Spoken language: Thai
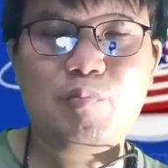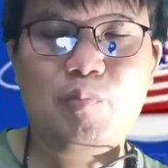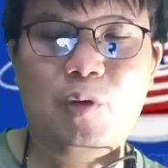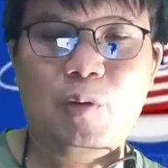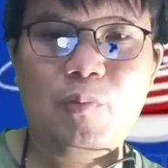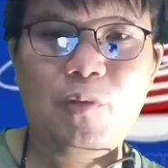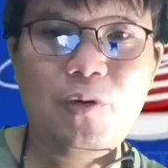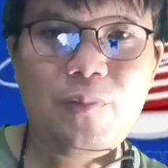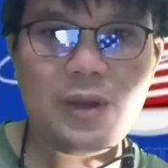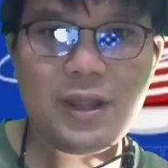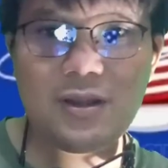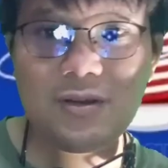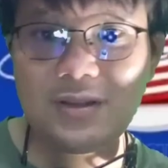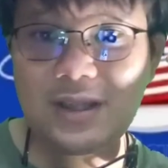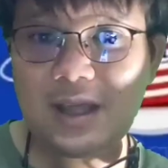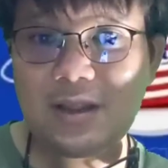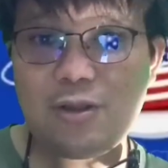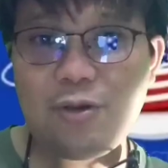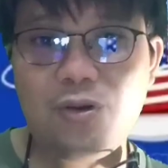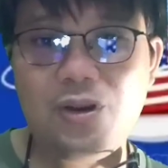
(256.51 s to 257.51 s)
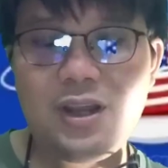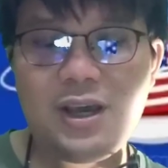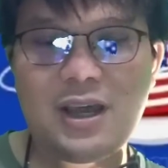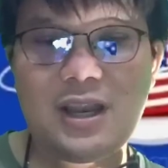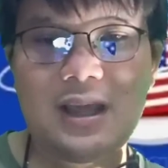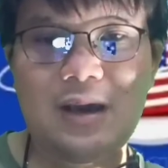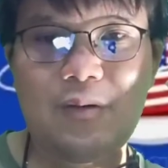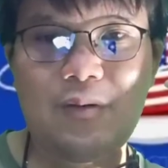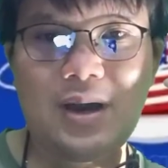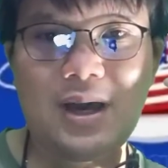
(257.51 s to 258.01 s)
ผมพูดไปตั้งแต่ต้นเดือ
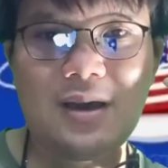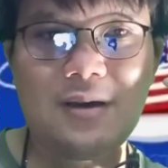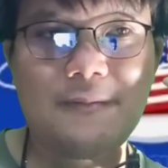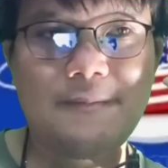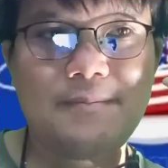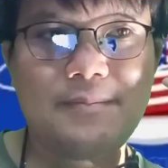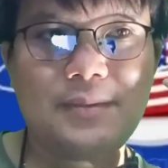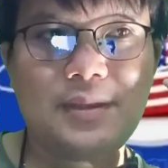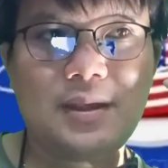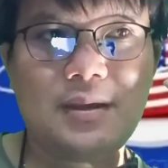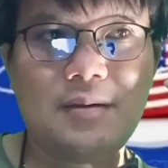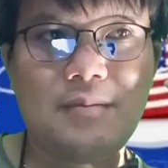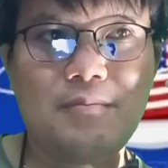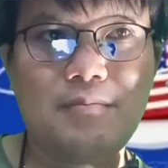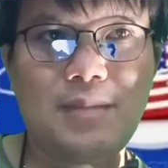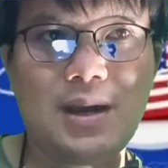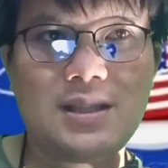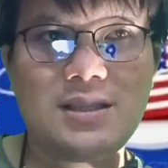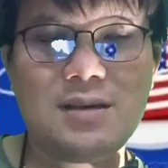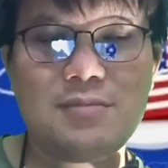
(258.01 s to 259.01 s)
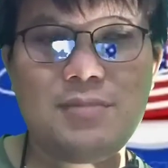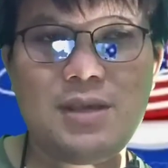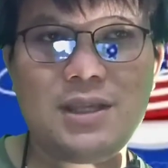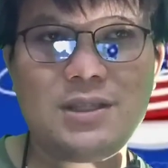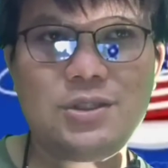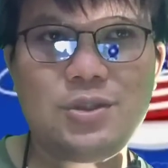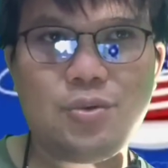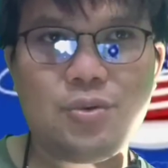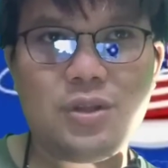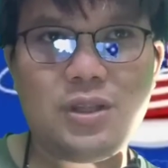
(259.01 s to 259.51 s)
นแล้วว่ามันจะมี
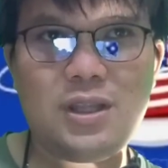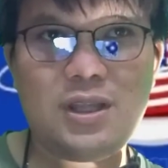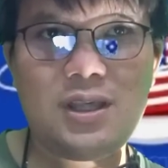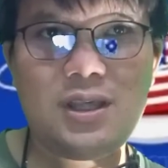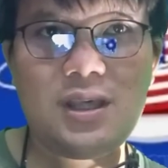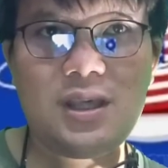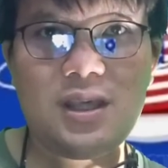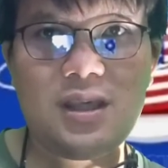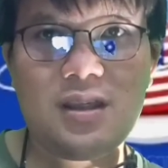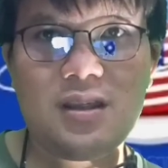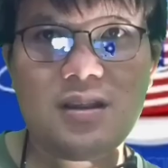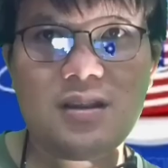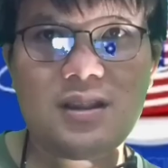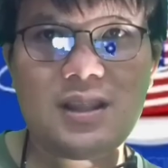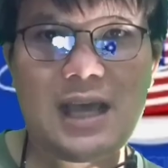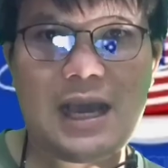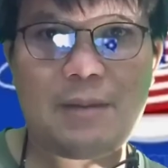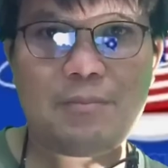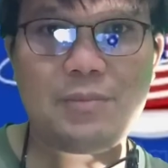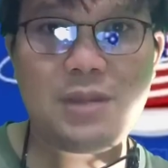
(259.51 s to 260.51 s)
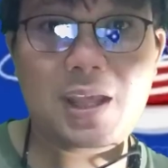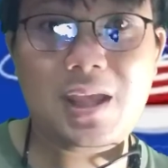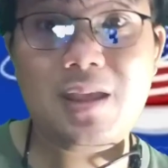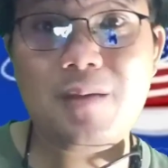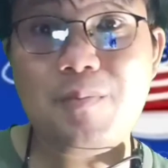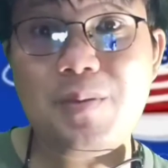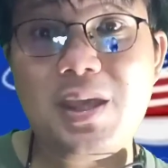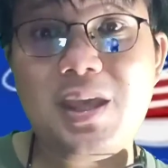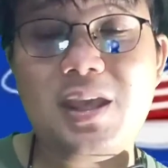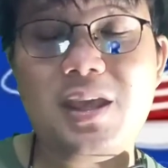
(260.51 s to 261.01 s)
จุดที่ทำ
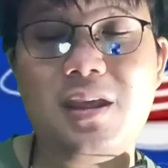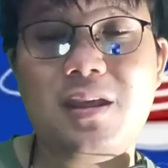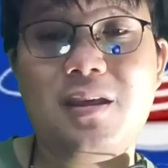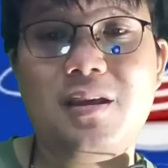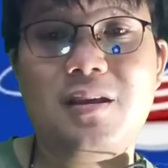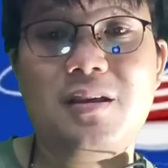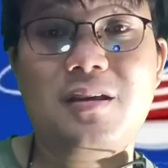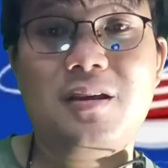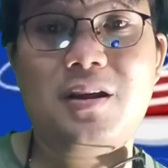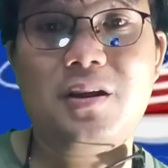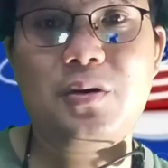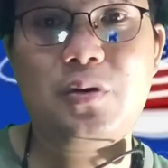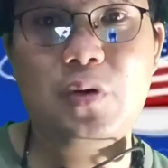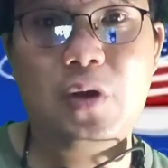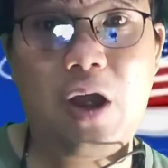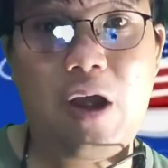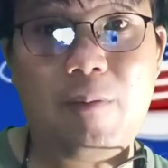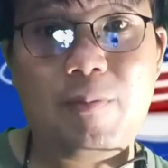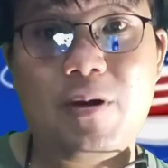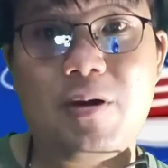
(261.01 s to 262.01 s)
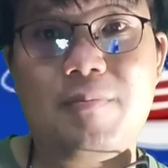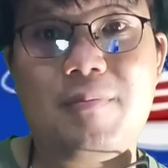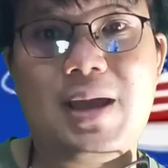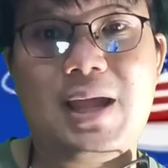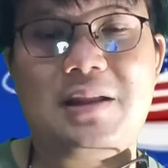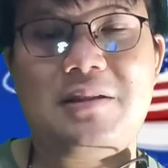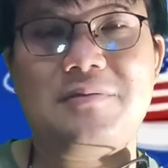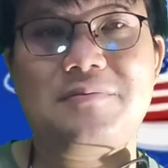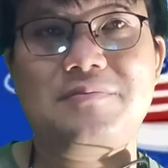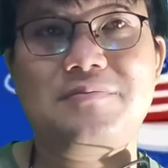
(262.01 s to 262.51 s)
TP รอบของมัน